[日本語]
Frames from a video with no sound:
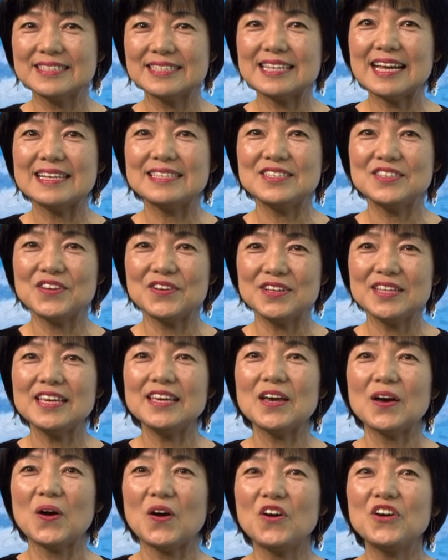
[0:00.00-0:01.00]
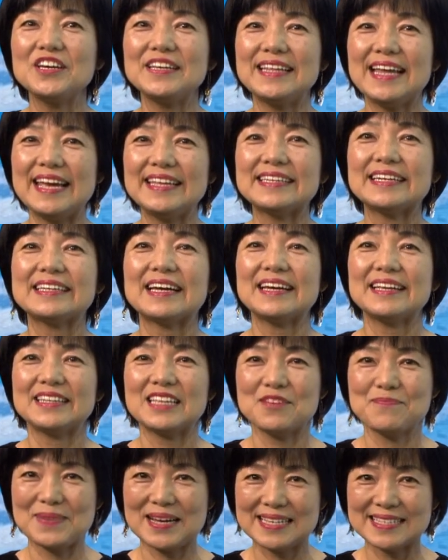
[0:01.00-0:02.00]
スタジオにおいでいただい
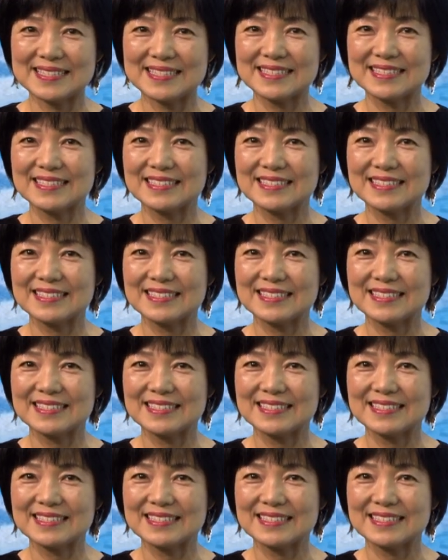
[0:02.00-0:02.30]
てます。